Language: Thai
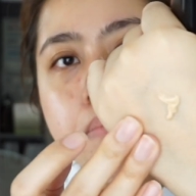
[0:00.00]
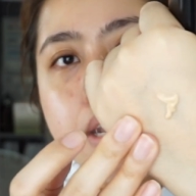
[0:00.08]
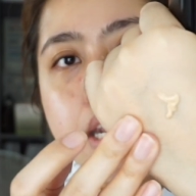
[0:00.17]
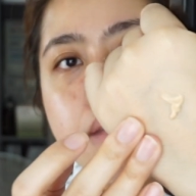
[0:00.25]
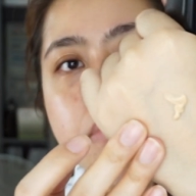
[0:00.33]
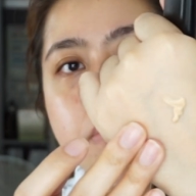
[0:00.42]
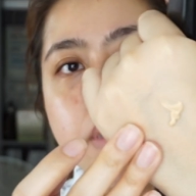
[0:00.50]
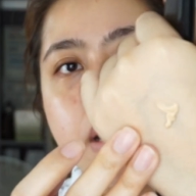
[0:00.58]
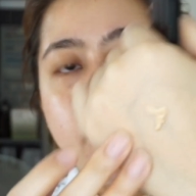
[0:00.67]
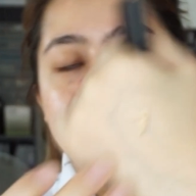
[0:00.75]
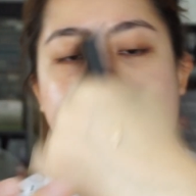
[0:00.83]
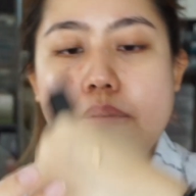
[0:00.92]
มินิบีบี
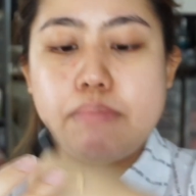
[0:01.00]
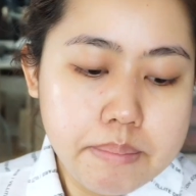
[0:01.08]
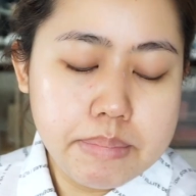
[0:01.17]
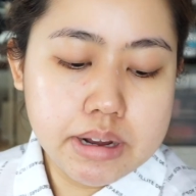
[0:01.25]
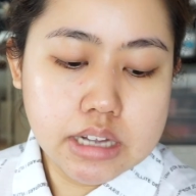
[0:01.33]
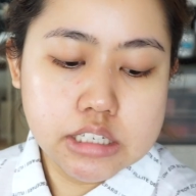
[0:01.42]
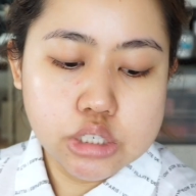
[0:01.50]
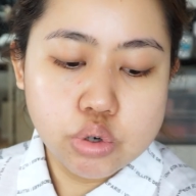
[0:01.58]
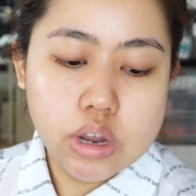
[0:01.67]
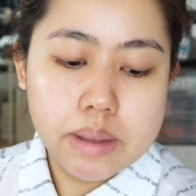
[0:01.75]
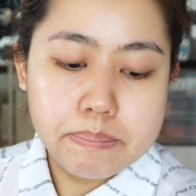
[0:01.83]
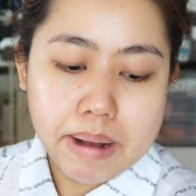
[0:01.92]
ครีมมันก็จะช่
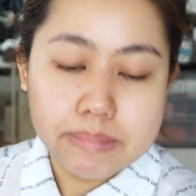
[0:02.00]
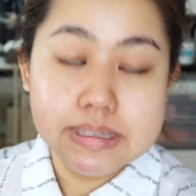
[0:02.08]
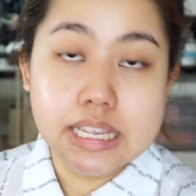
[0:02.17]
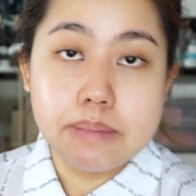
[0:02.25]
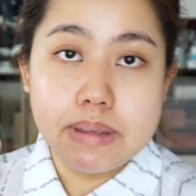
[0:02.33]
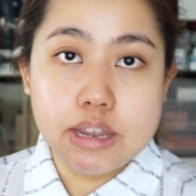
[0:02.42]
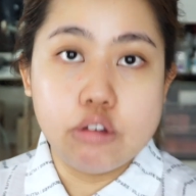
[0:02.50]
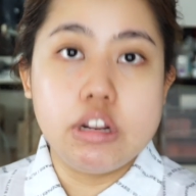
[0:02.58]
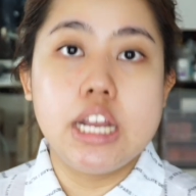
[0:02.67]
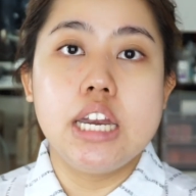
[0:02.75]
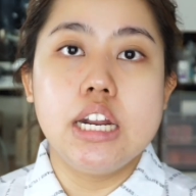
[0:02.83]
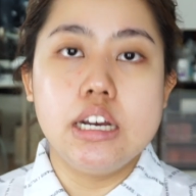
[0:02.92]
วยปรับสีผิวนิ
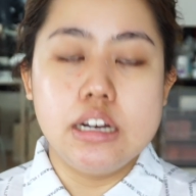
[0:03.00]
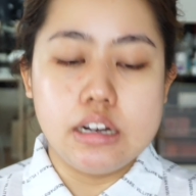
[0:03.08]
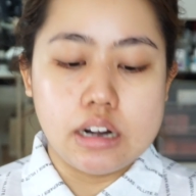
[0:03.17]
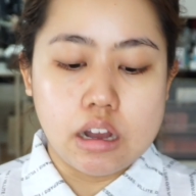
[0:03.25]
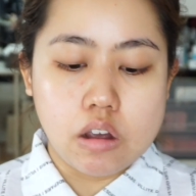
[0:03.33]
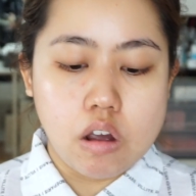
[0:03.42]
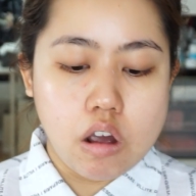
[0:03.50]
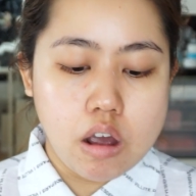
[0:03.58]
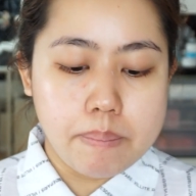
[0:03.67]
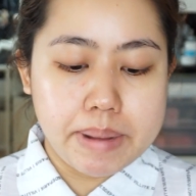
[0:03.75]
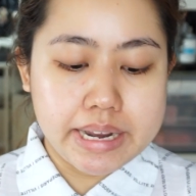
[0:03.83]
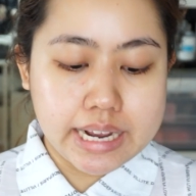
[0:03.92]
ดนึง แล้วก็
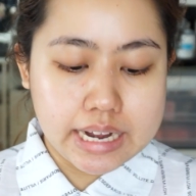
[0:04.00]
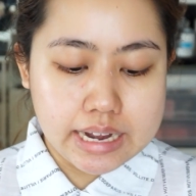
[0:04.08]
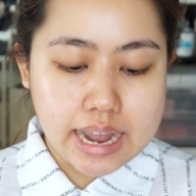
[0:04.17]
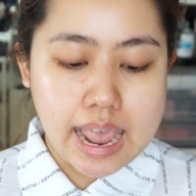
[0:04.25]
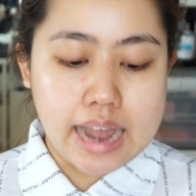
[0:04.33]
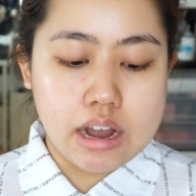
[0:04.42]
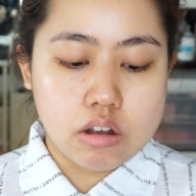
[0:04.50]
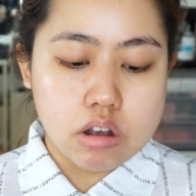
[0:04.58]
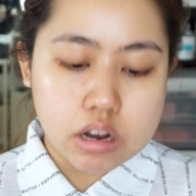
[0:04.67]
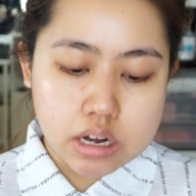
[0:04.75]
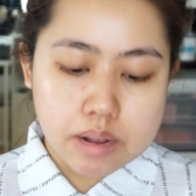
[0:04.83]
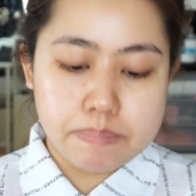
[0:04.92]
เป็นกันแดดแล้วก็
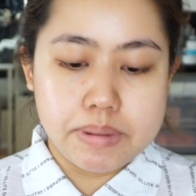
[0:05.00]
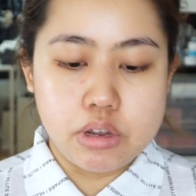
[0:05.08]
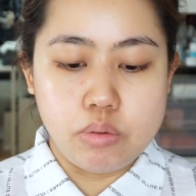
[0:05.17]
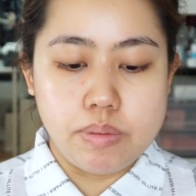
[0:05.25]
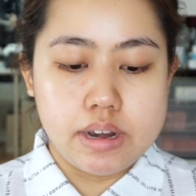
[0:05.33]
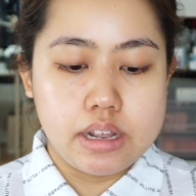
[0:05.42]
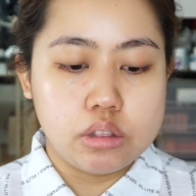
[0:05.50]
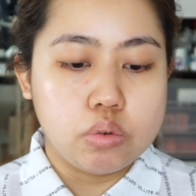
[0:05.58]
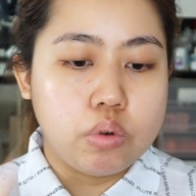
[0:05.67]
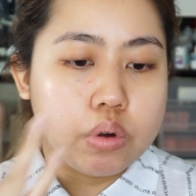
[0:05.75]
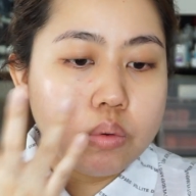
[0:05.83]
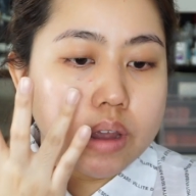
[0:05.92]
เคลือบผิวไปในตั
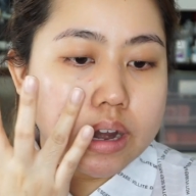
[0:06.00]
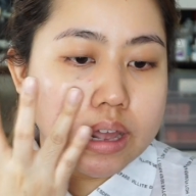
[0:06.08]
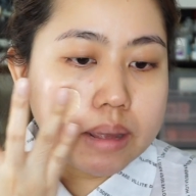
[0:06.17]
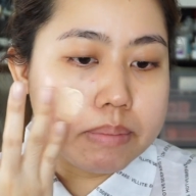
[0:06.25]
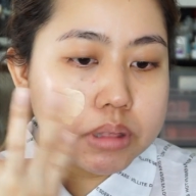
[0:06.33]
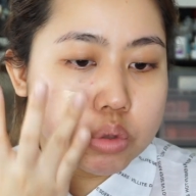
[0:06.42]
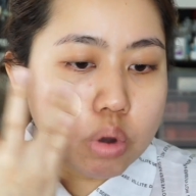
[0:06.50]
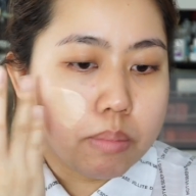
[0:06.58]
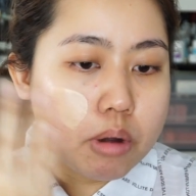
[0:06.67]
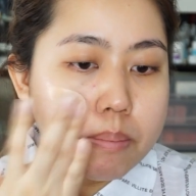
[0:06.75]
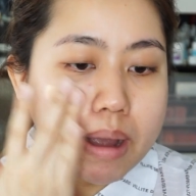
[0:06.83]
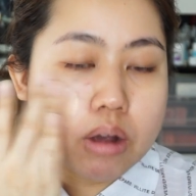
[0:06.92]
วด้วยนะคะ เป็นตัว
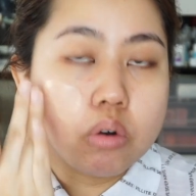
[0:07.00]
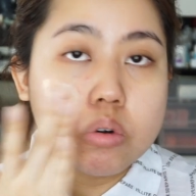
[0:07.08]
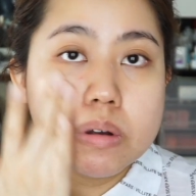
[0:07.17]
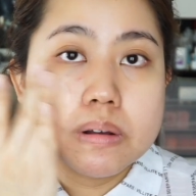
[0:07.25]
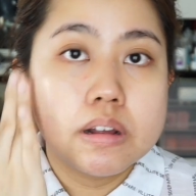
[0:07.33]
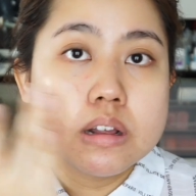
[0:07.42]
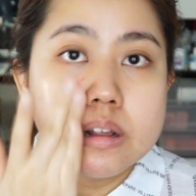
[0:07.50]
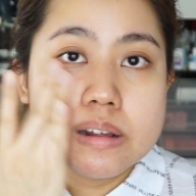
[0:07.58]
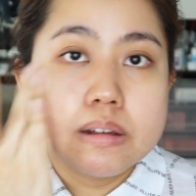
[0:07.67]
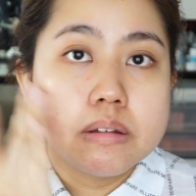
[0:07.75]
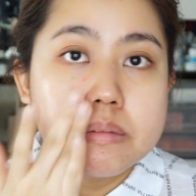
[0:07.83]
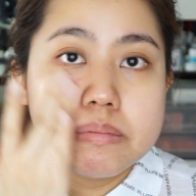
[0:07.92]
เบา
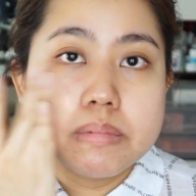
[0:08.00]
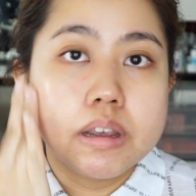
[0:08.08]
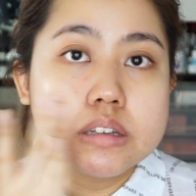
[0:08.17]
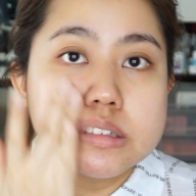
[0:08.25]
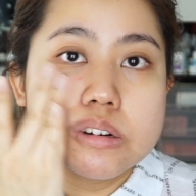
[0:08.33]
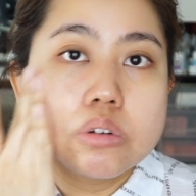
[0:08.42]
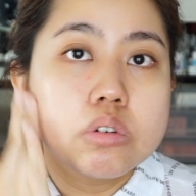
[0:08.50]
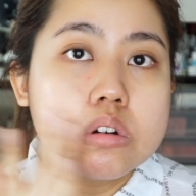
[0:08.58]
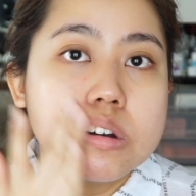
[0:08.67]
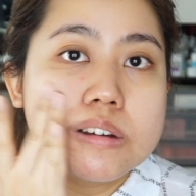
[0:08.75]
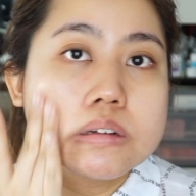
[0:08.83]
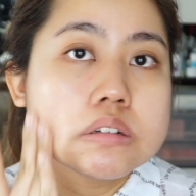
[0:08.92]
ดี๋ก็จะลง
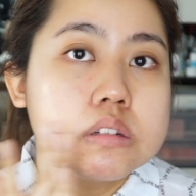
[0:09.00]
ก่อน